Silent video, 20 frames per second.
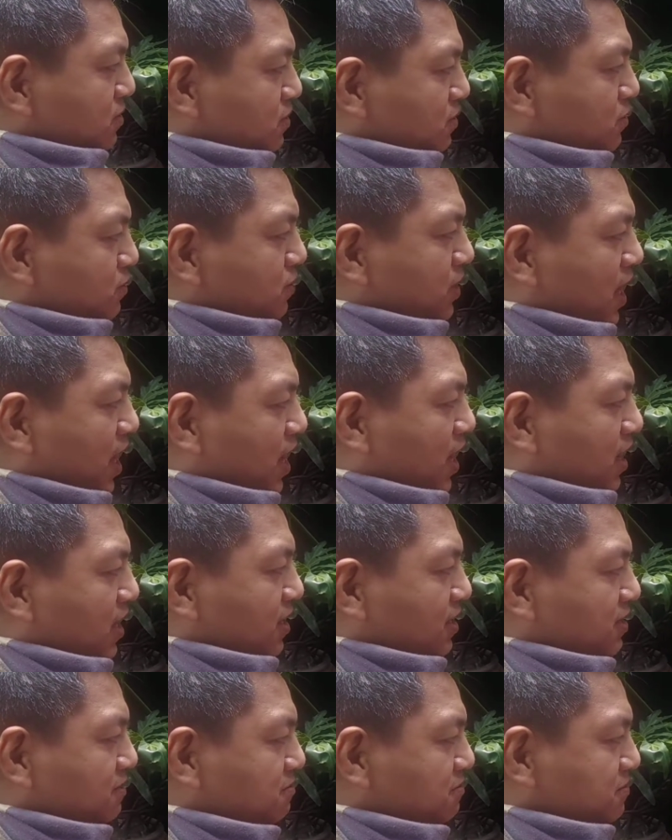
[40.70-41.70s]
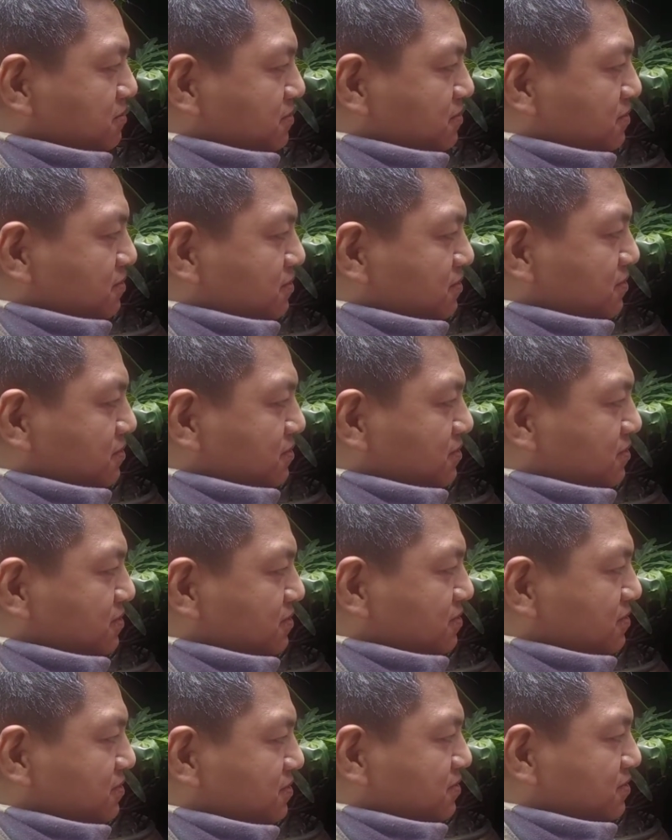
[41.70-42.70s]
wala
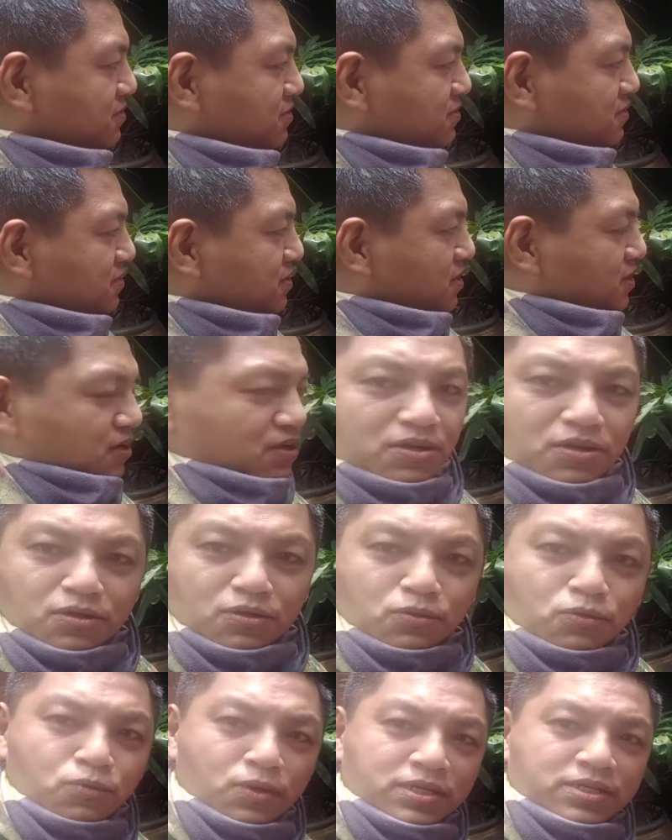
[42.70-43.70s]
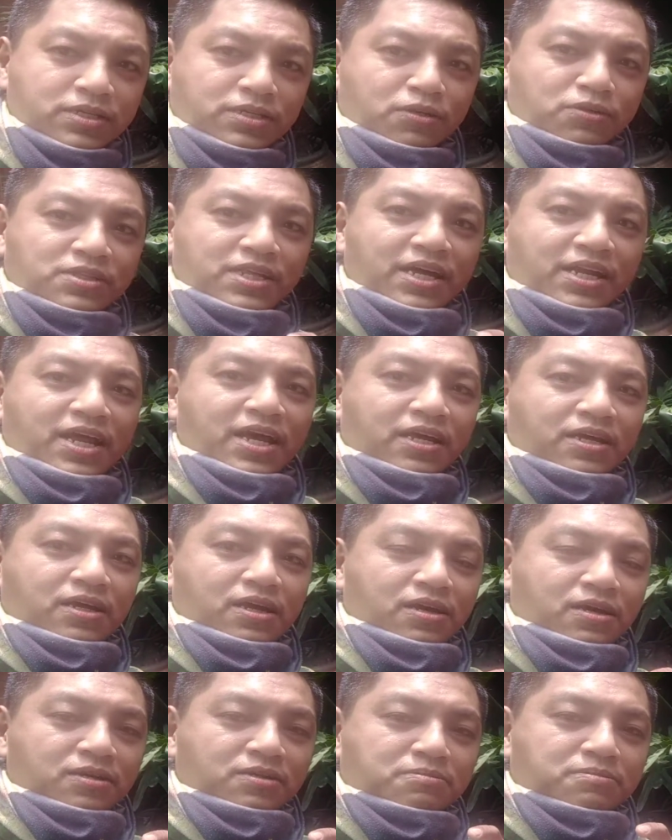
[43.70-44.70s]
Lucas Lucas sa sagot nanay
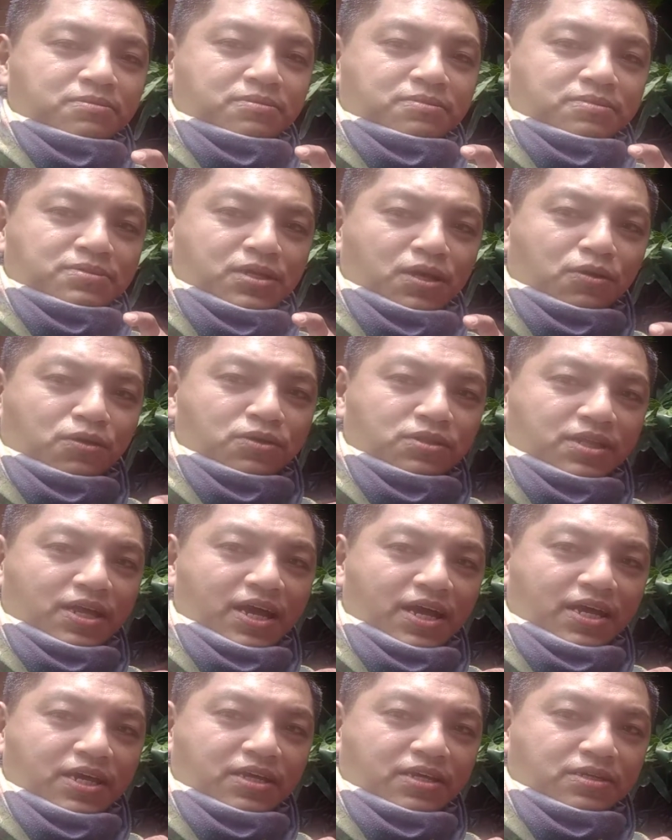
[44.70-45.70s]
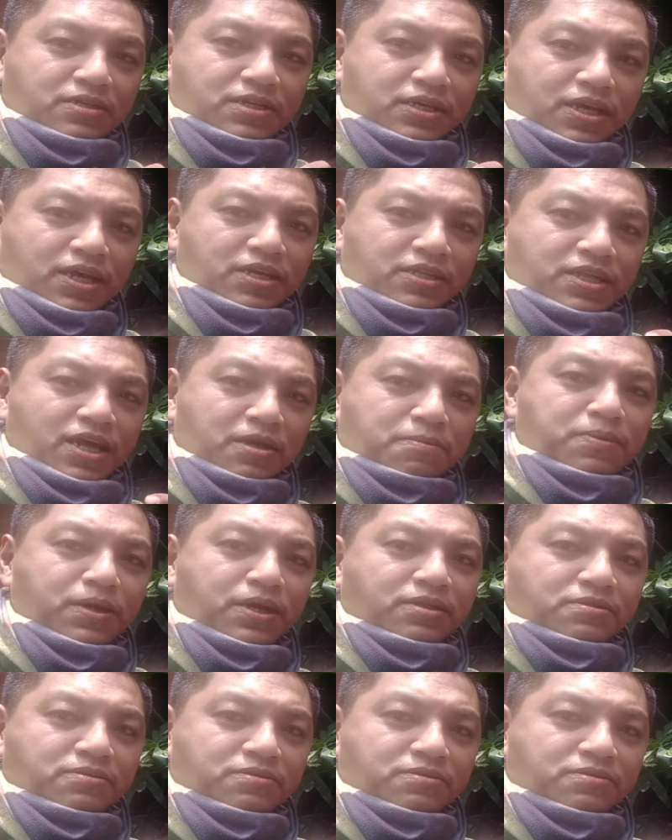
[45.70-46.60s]
ang sagot ay si King David